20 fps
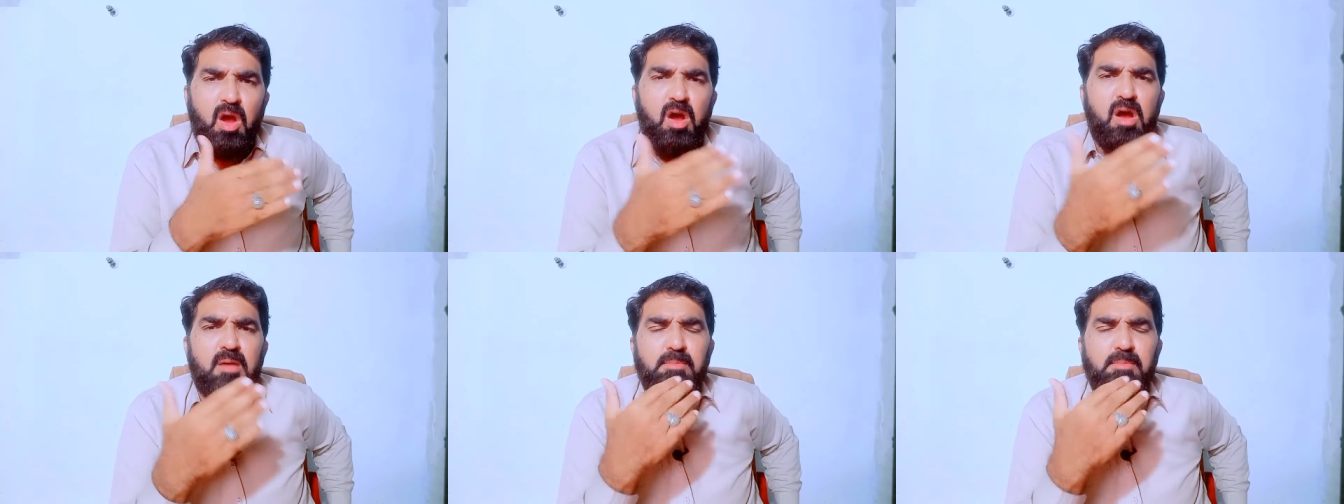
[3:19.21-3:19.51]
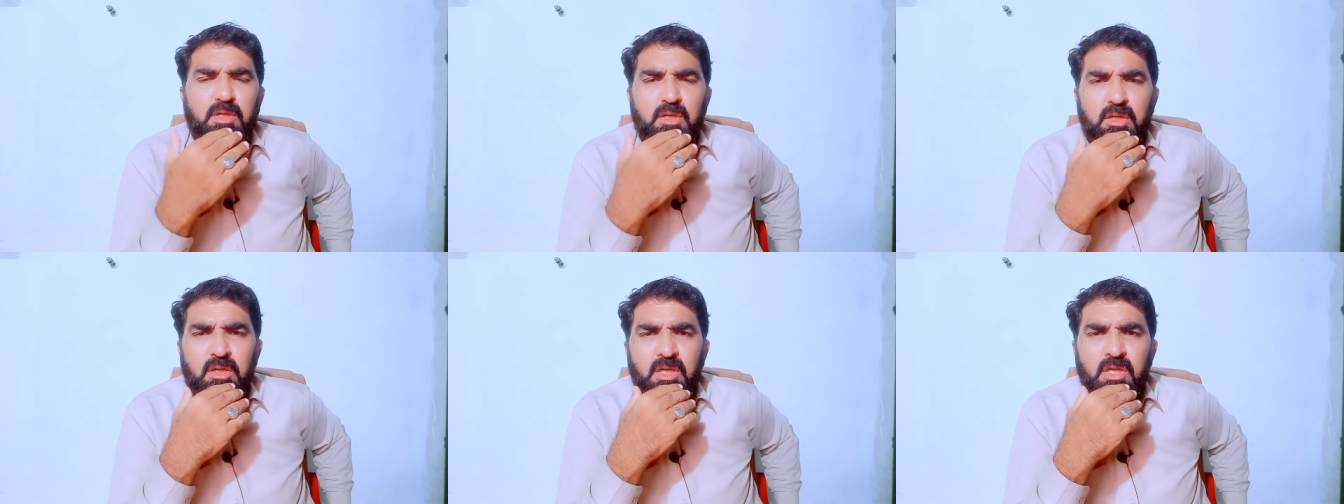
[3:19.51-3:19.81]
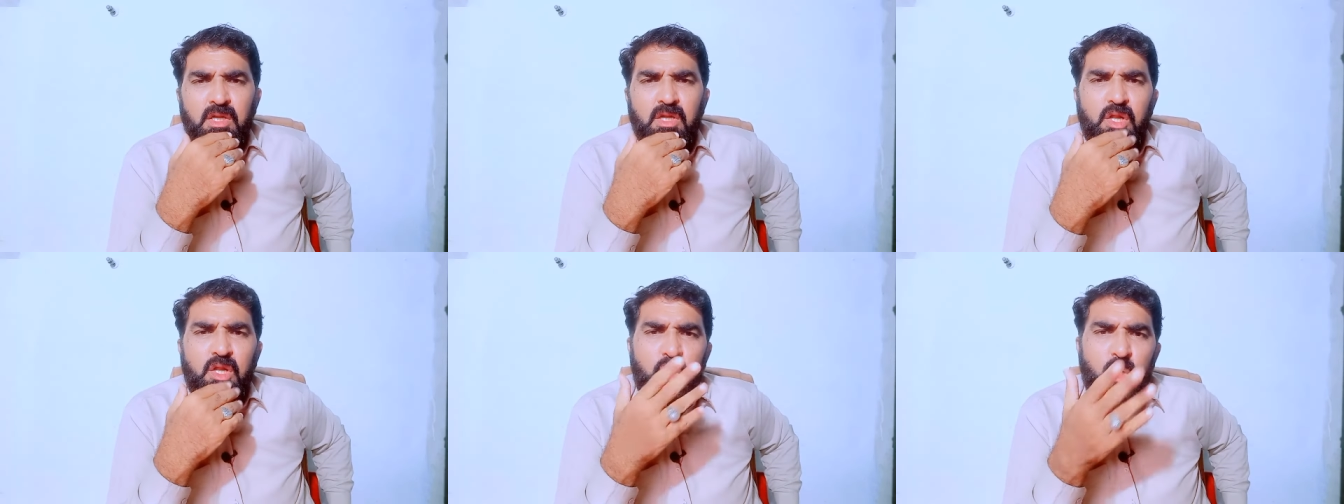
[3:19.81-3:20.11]

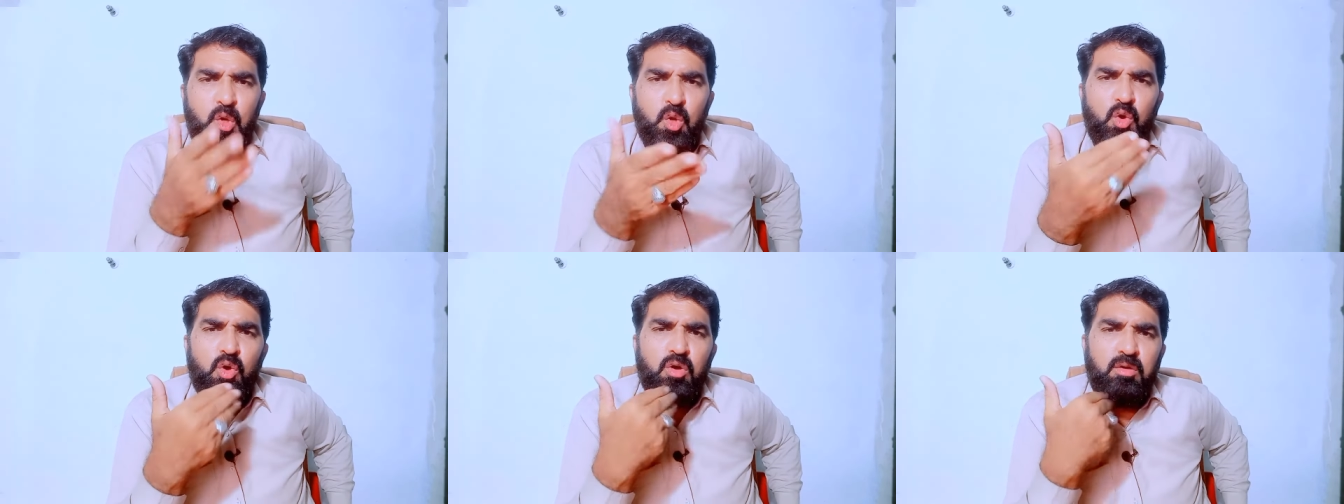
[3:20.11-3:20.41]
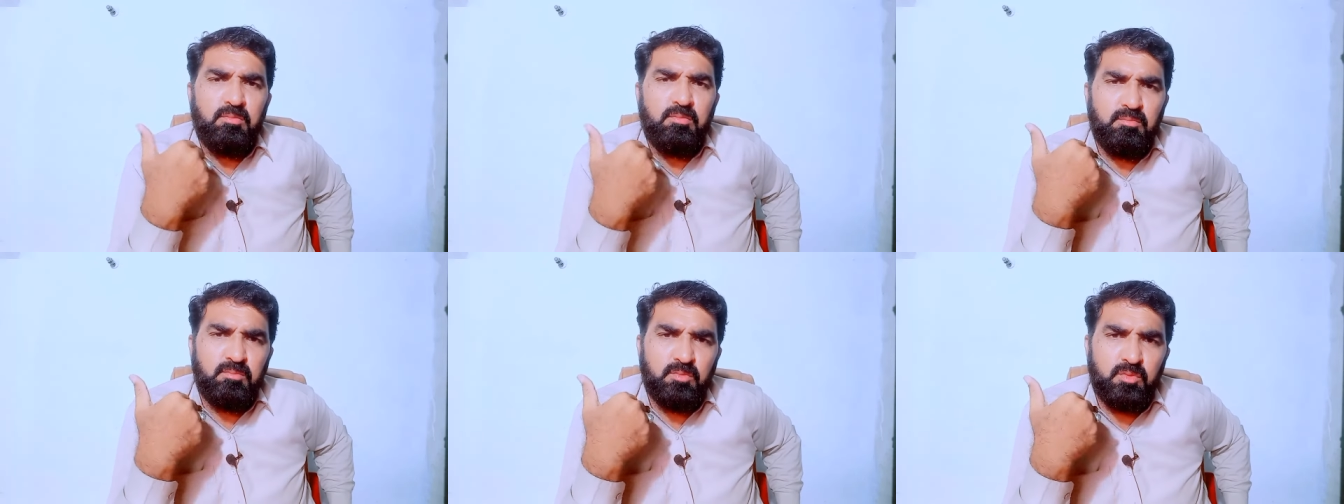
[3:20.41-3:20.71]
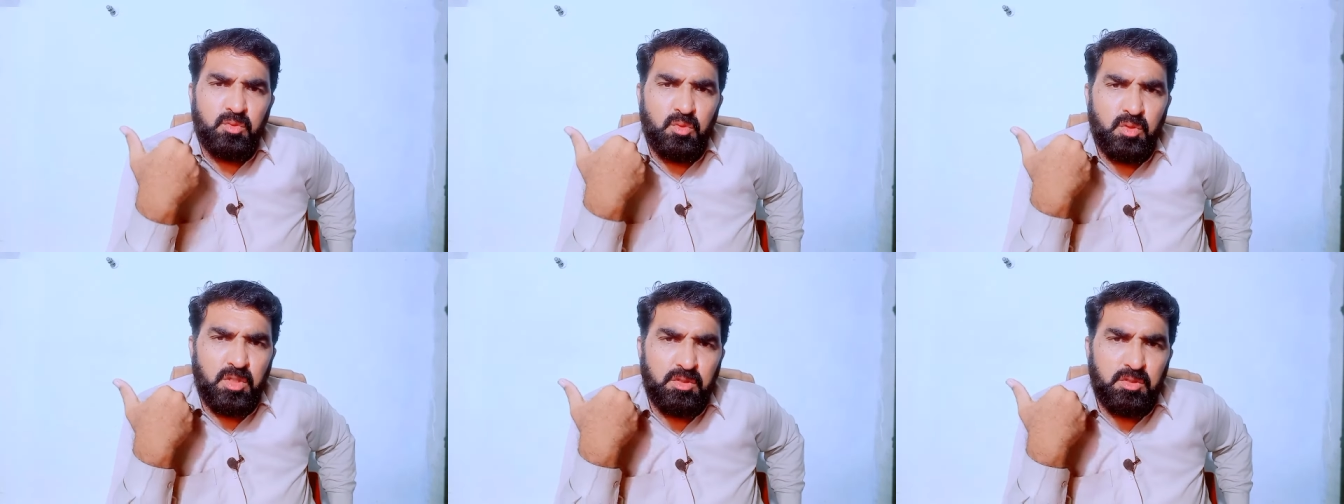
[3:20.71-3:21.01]
आम लोग
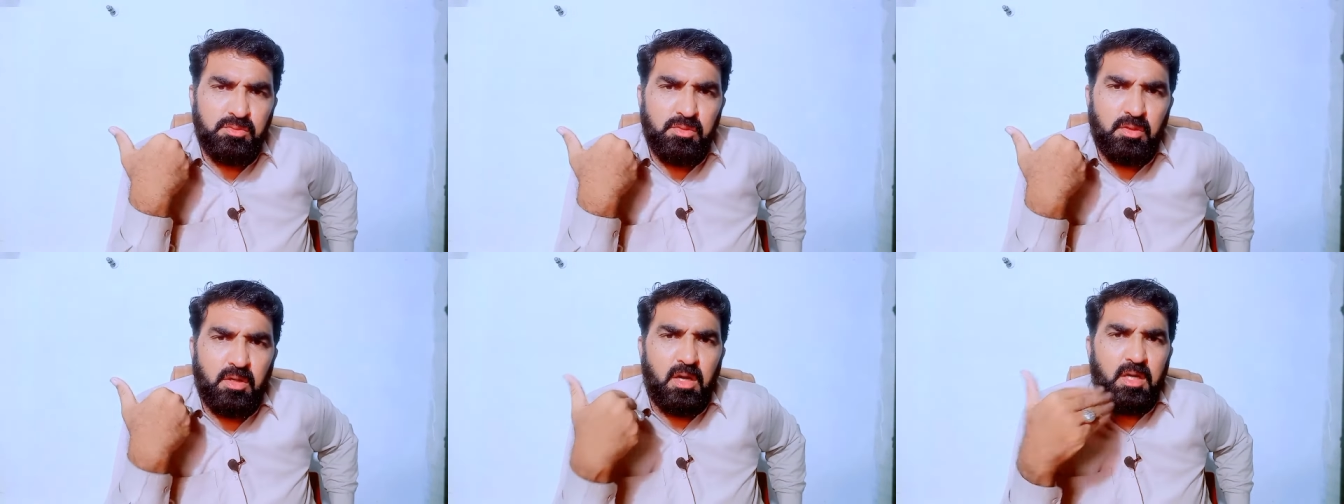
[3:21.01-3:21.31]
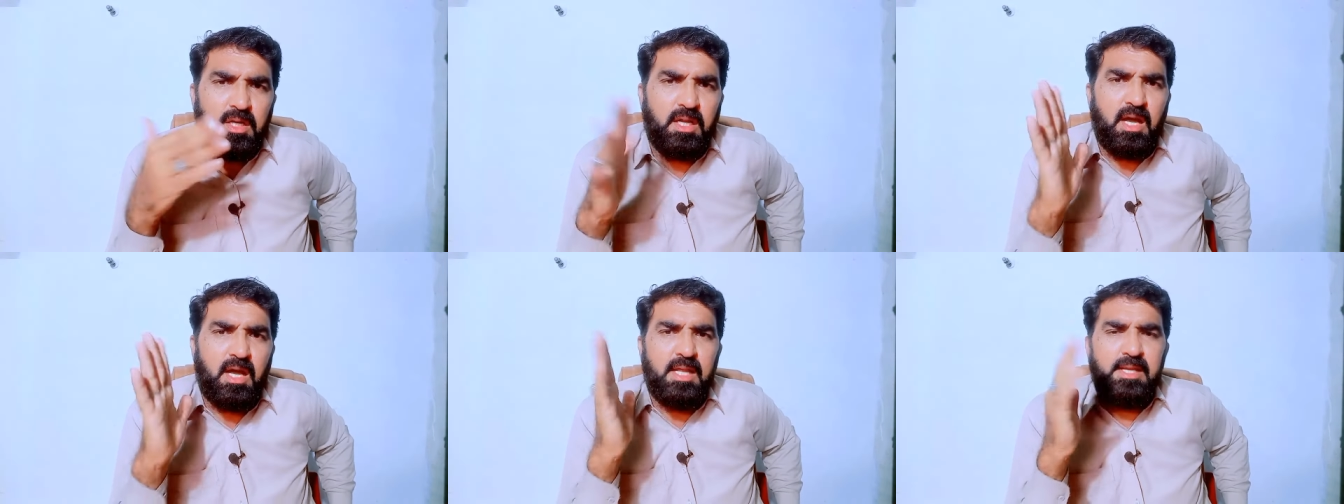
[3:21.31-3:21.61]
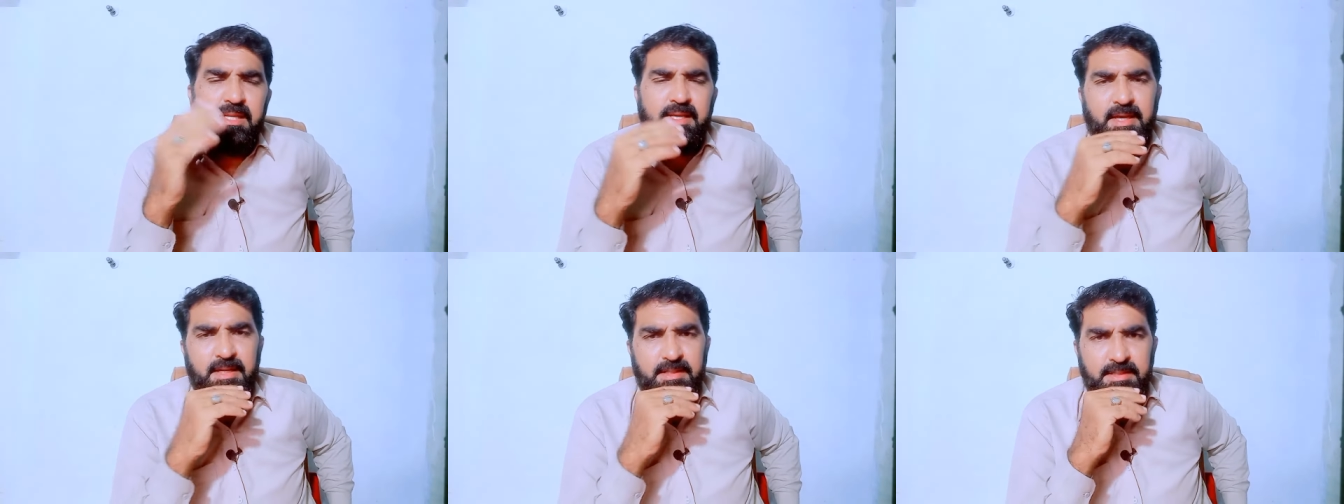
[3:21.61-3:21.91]
उन्होंने दुकान
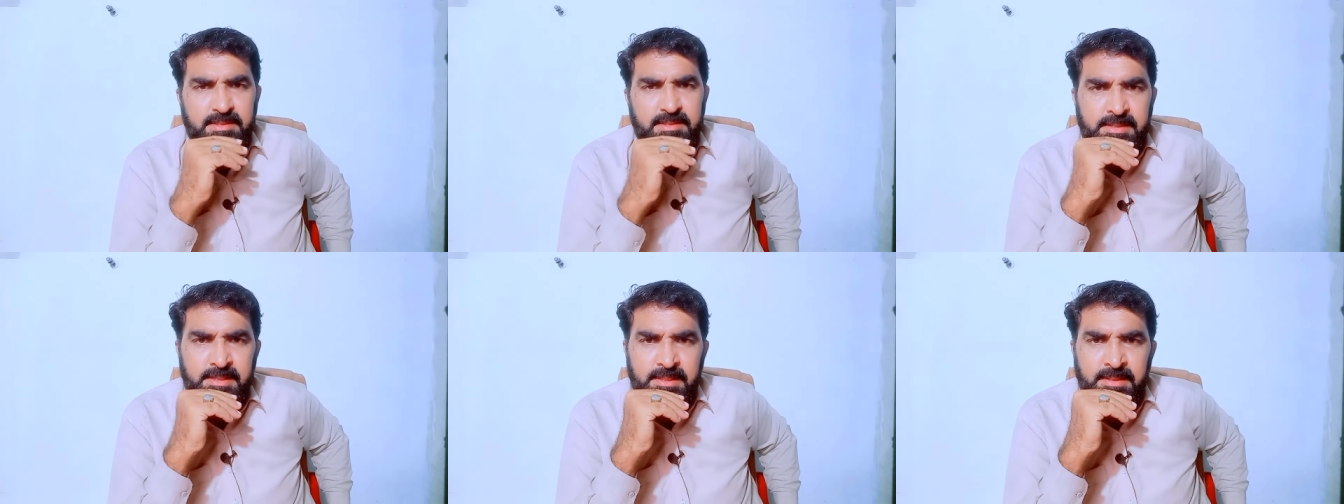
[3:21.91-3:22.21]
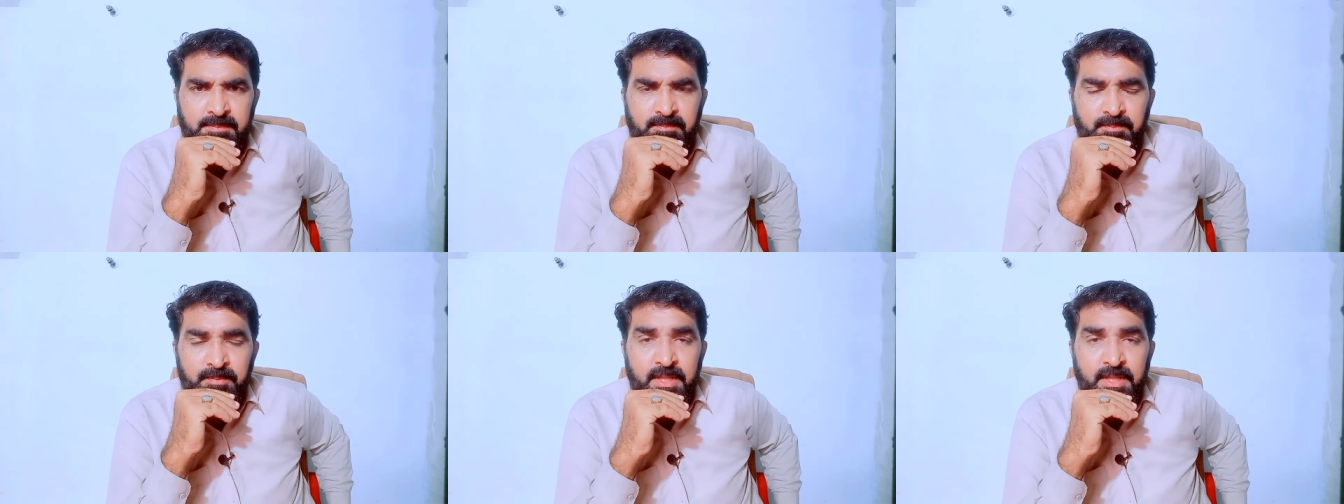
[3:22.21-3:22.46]
खाली कर दी थी